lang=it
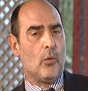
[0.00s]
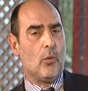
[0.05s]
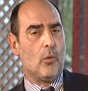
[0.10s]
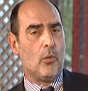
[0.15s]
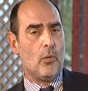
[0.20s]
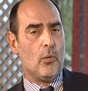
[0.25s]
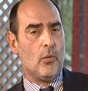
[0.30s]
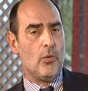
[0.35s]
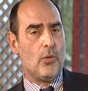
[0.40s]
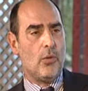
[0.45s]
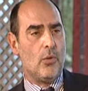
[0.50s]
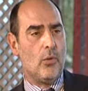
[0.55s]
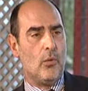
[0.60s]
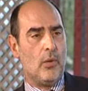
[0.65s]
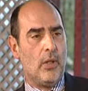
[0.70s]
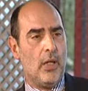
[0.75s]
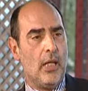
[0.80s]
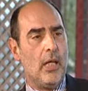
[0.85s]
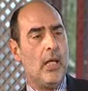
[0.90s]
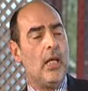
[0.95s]

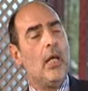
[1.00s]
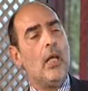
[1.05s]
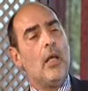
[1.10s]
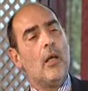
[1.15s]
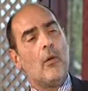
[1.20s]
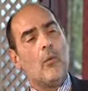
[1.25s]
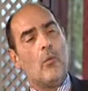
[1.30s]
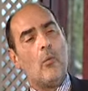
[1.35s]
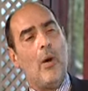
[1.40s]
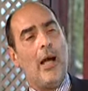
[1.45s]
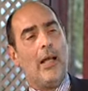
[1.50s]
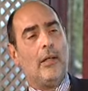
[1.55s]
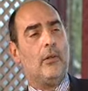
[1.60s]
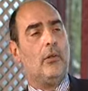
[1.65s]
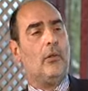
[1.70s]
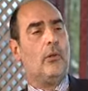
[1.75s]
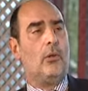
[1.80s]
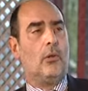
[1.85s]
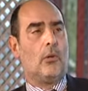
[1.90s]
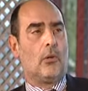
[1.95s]
conclusione,
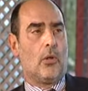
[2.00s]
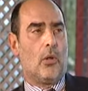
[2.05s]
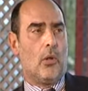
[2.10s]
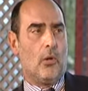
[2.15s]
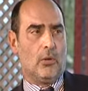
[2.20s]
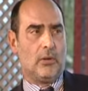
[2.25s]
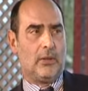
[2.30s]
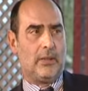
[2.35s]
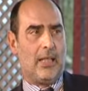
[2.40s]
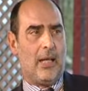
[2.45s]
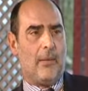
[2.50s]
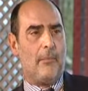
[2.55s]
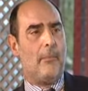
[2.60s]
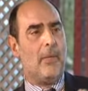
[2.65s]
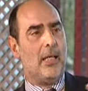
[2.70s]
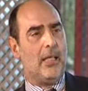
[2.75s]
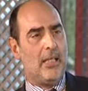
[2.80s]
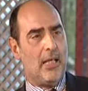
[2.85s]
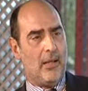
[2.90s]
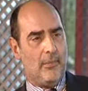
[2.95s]
quanto costa
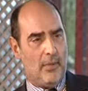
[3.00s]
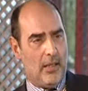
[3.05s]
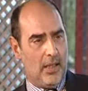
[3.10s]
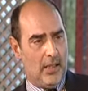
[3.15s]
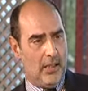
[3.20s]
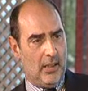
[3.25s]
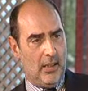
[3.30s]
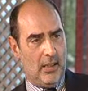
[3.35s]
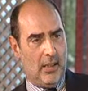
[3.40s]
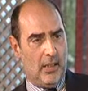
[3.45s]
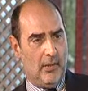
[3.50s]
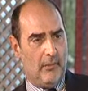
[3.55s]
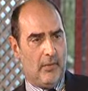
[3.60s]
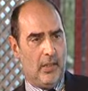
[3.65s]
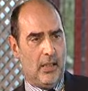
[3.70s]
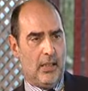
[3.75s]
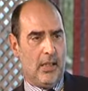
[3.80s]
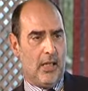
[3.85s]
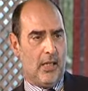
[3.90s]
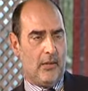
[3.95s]
mediamente
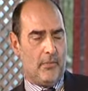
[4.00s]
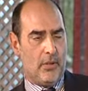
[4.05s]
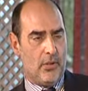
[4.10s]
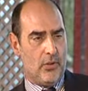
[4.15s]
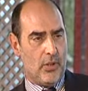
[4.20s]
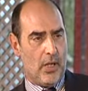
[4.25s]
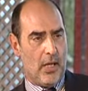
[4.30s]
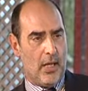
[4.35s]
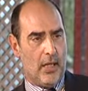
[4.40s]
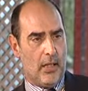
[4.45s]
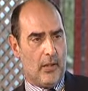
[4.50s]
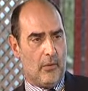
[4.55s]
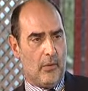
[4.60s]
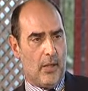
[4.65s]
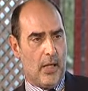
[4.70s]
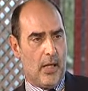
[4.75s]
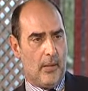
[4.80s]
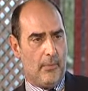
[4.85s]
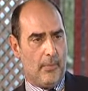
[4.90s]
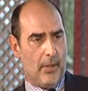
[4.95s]
venire a mangiare
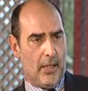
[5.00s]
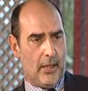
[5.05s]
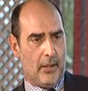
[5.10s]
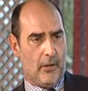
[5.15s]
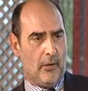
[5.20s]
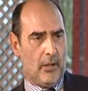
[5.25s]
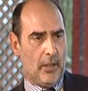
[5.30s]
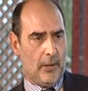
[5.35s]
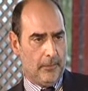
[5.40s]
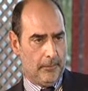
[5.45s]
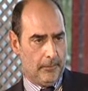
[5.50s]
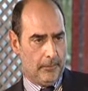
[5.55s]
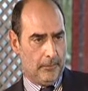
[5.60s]
qui alla Pergola?